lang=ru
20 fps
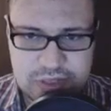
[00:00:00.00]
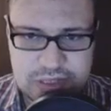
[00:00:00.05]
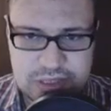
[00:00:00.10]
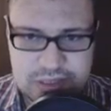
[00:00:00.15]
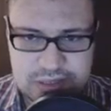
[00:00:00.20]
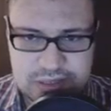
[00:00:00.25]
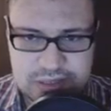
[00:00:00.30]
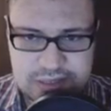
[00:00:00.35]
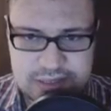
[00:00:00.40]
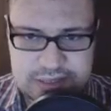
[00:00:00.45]

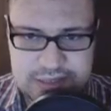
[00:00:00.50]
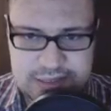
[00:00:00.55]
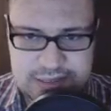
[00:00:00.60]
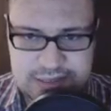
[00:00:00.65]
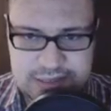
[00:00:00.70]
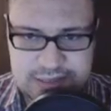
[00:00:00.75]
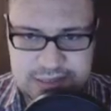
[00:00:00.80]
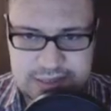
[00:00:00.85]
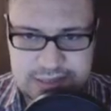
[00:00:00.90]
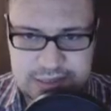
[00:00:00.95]
срезай,
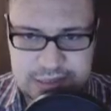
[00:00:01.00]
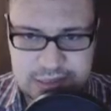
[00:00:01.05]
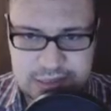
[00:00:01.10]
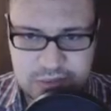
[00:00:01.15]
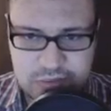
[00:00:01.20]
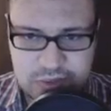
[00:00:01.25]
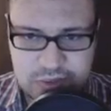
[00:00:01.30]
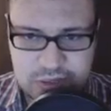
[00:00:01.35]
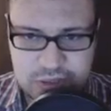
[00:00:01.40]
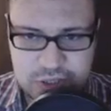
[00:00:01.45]
срезай, да.
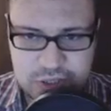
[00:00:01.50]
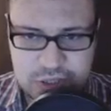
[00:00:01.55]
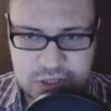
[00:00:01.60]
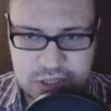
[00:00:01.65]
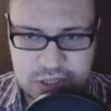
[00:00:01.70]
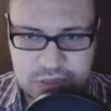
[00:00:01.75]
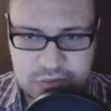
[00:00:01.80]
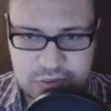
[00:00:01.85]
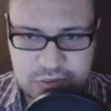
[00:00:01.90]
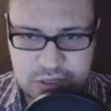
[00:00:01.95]
Вот
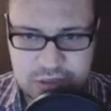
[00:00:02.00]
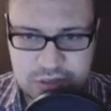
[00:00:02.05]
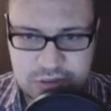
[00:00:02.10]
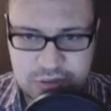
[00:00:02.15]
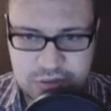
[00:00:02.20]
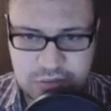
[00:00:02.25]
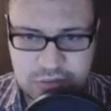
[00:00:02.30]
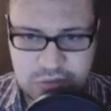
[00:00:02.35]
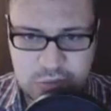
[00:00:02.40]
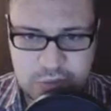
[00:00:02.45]
начинаем вот от
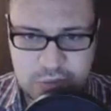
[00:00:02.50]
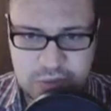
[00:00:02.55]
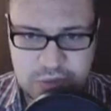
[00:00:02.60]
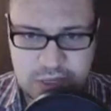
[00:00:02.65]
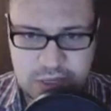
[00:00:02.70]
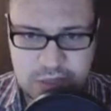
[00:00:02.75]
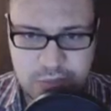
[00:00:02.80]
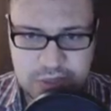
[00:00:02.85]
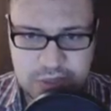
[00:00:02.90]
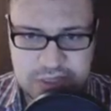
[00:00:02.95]
той вот,
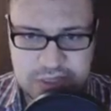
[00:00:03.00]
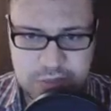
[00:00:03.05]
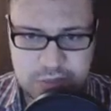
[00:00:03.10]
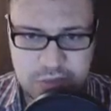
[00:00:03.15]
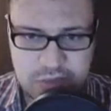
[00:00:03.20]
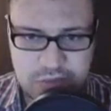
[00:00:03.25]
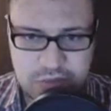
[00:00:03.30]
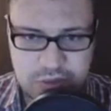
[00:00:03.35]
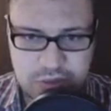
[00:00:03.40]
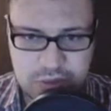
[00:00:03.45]
как
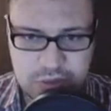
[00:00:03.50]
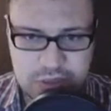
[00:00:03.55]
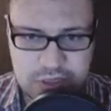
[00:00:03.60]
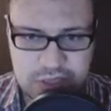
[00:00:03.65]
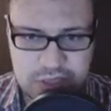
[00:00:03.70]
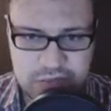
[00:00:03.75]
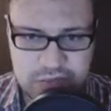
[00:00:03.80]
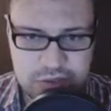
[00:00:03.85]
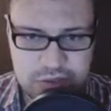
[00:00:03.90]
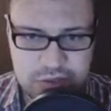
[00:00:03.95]
подземка выходит,
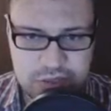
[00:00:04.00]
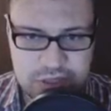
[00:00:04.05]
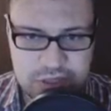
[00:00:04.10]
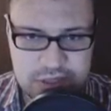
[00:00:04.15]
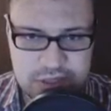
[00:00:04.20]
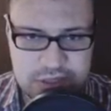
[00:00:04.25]
так все, все срезай.